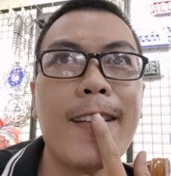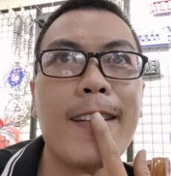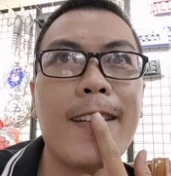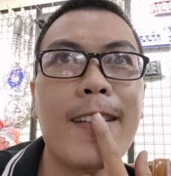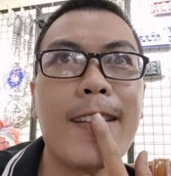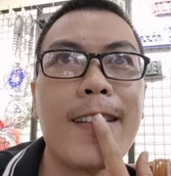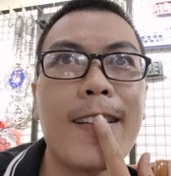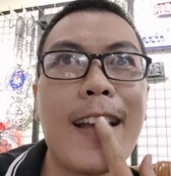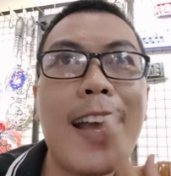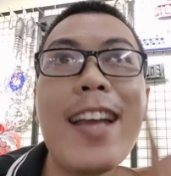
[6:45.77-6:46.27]

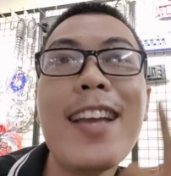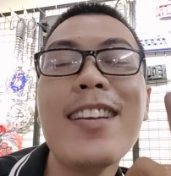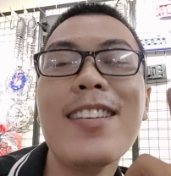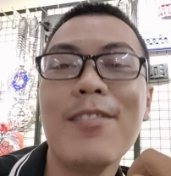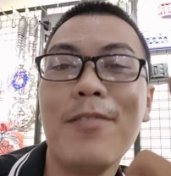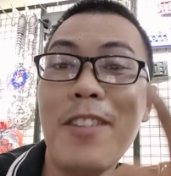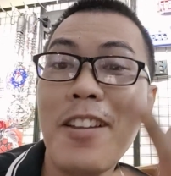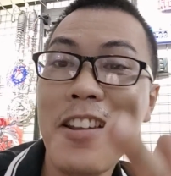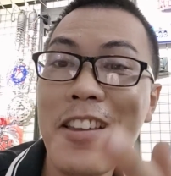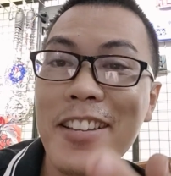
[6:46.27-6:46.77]
à
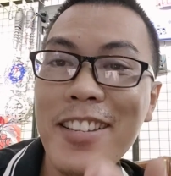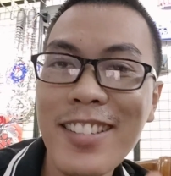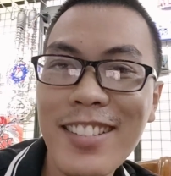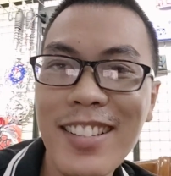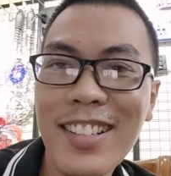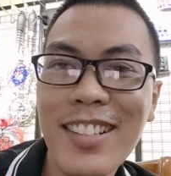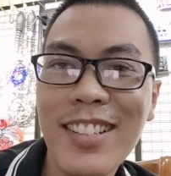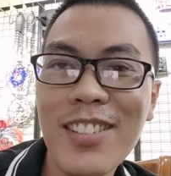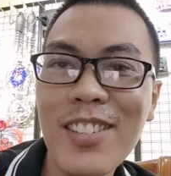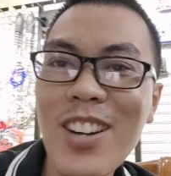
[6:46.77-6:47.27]
Felix,
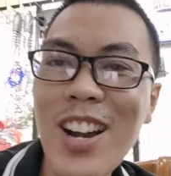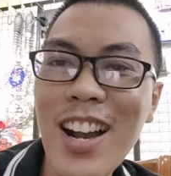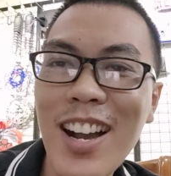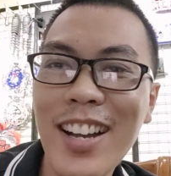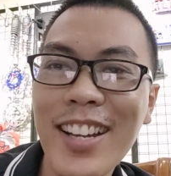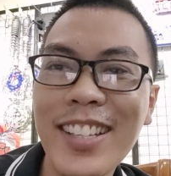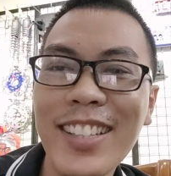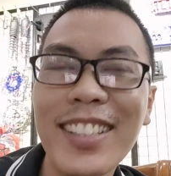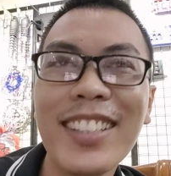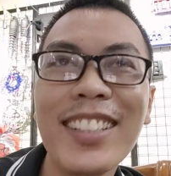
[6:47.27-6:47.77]
đúng rồi,
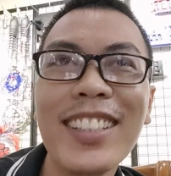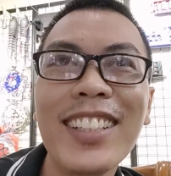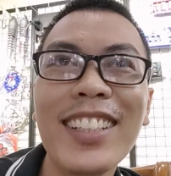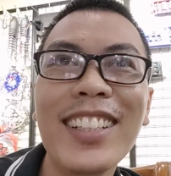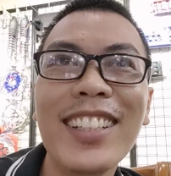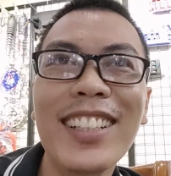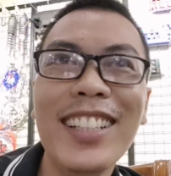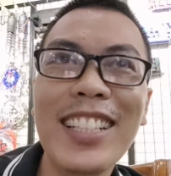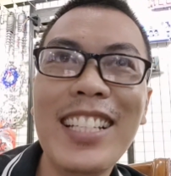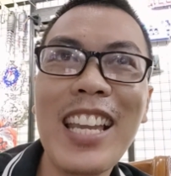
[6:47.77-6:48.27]

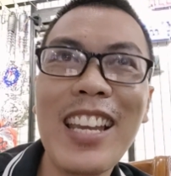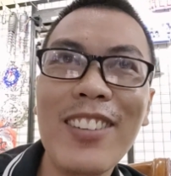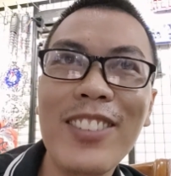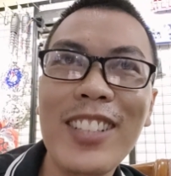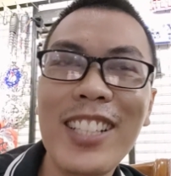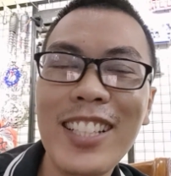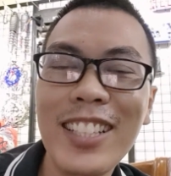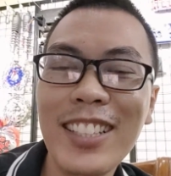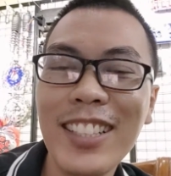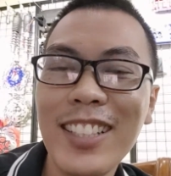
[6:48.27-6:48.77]
xe
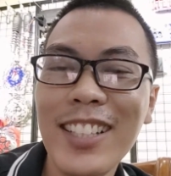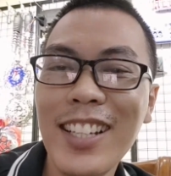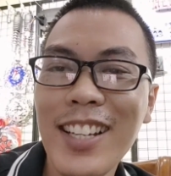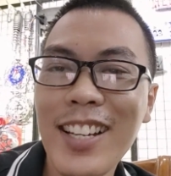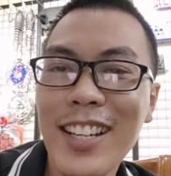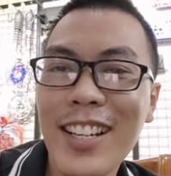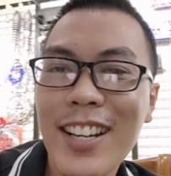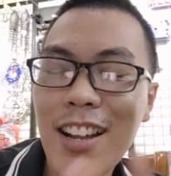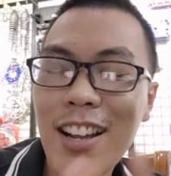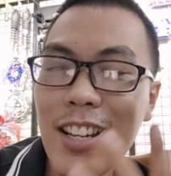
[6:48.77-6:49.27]
Felix.
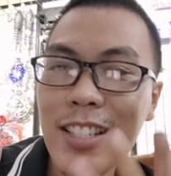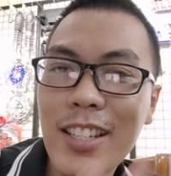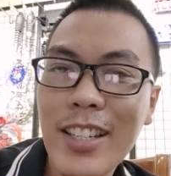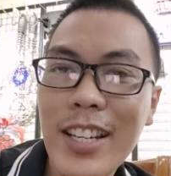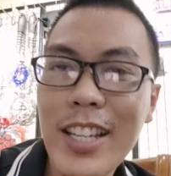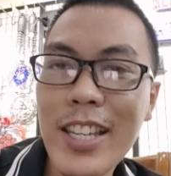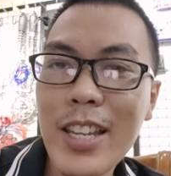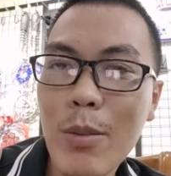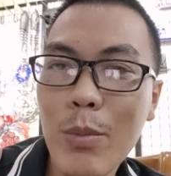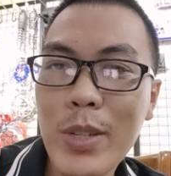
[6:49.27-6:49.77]
Đó là những
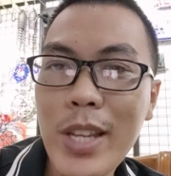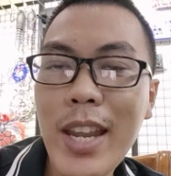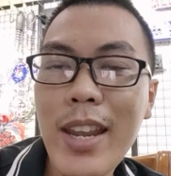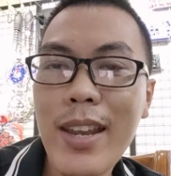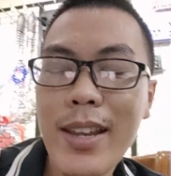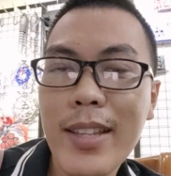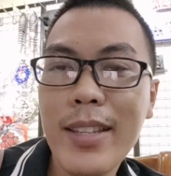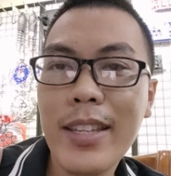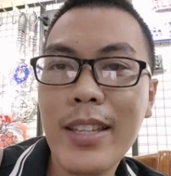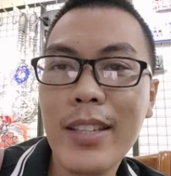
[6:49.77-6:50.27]
cái dòng
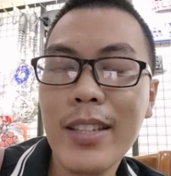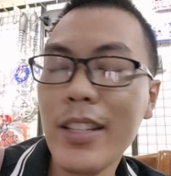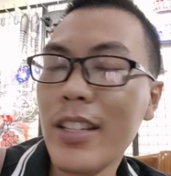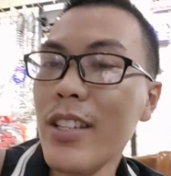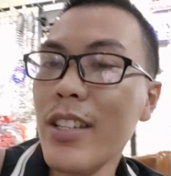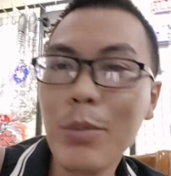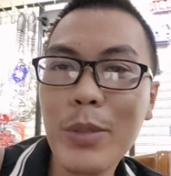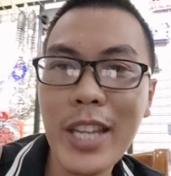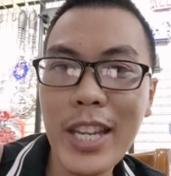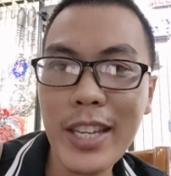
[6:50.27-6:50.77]
xe, những
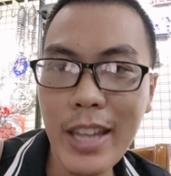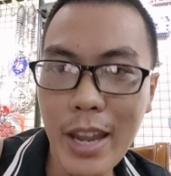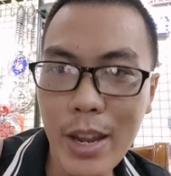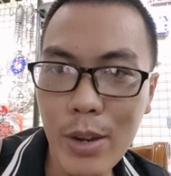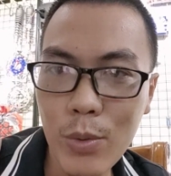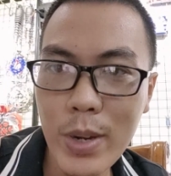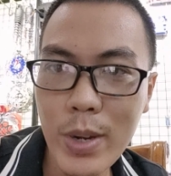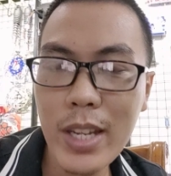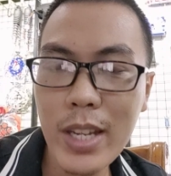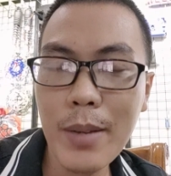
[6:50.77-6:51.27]
dòng xe trả
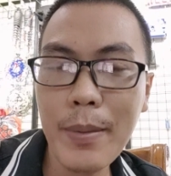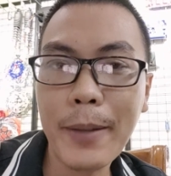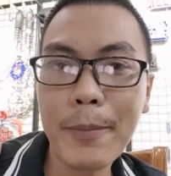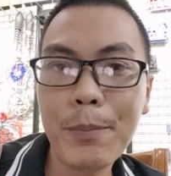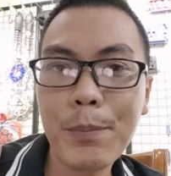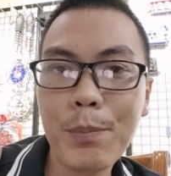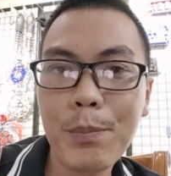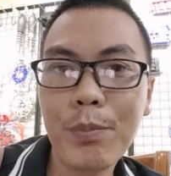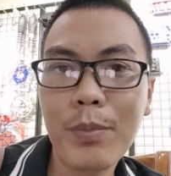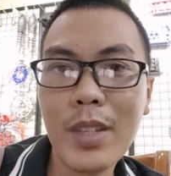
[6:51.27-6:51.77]
quy các bạn,
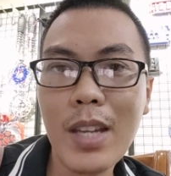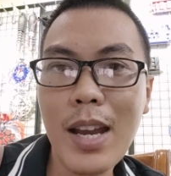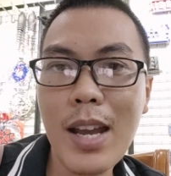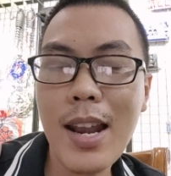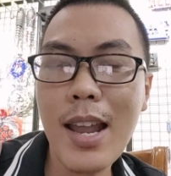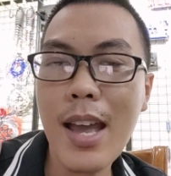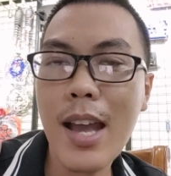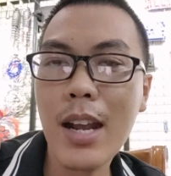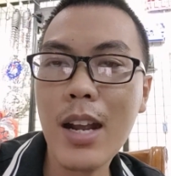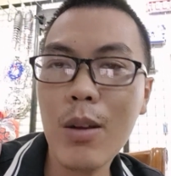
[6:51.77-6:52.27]
à,
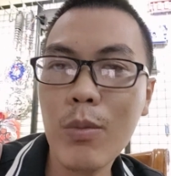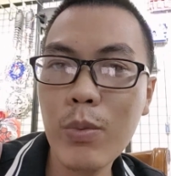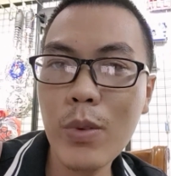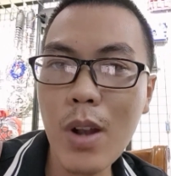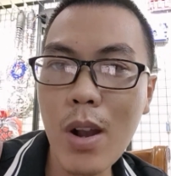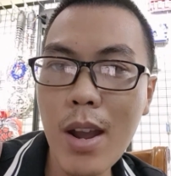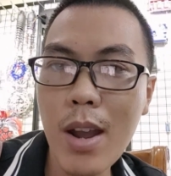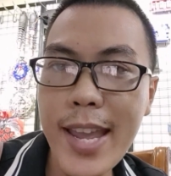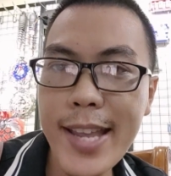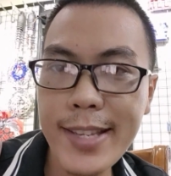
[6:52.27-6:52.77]
là không
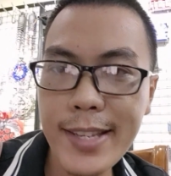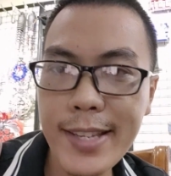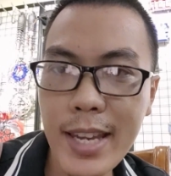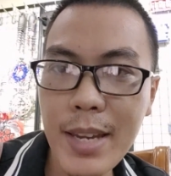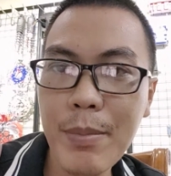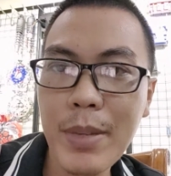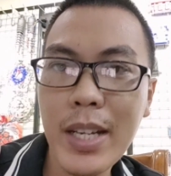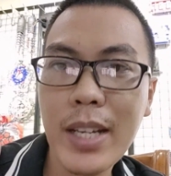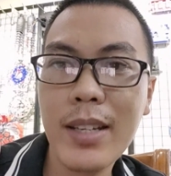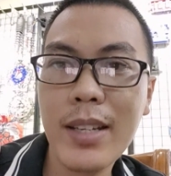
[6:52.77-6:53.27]
có
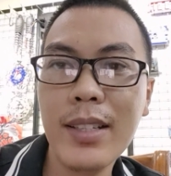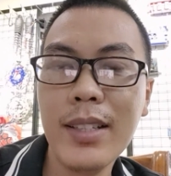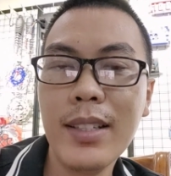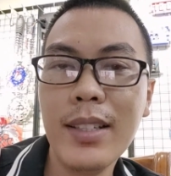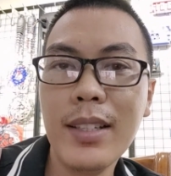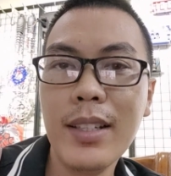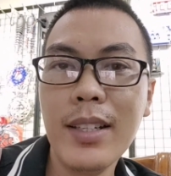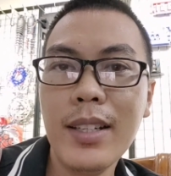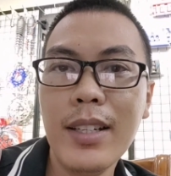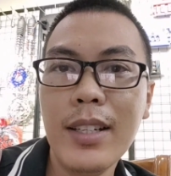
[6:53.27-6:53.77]
eSIM ha.
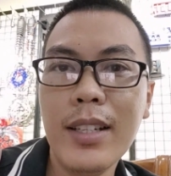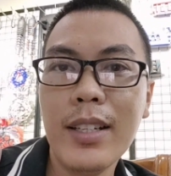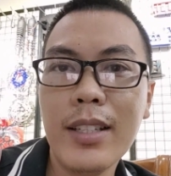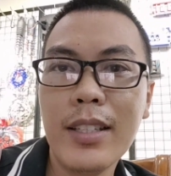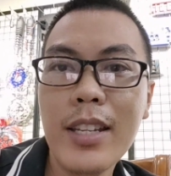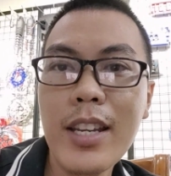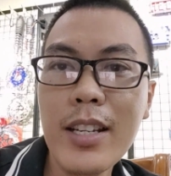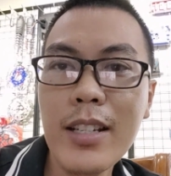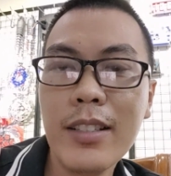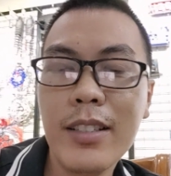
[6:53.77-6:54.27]

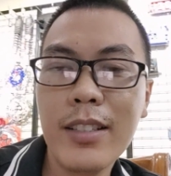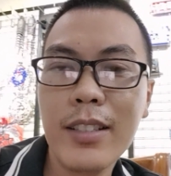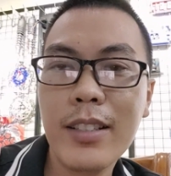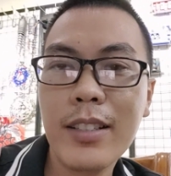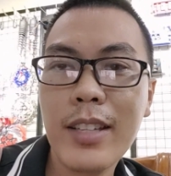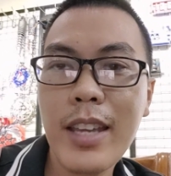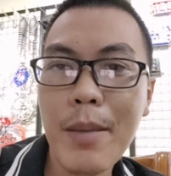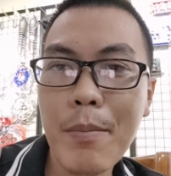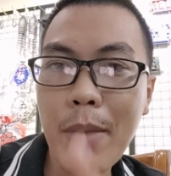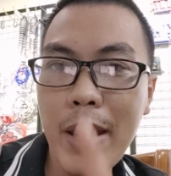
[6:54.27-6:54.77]
Nhưng
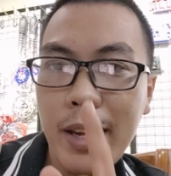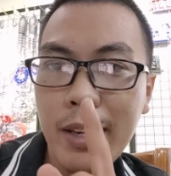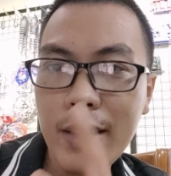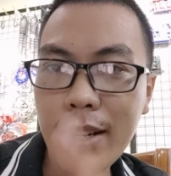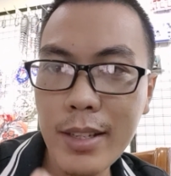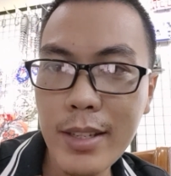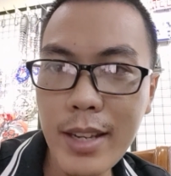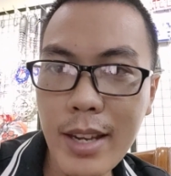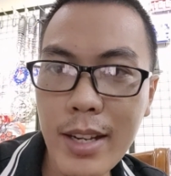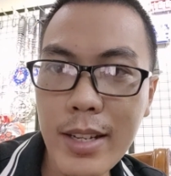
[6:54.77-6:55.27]
các bạn
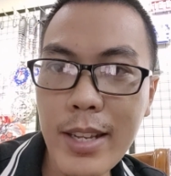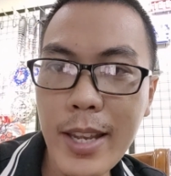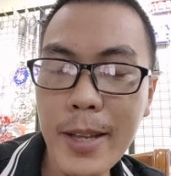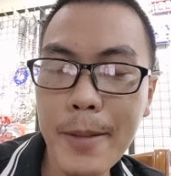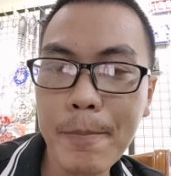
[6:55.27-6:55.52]
nên nhớ nha,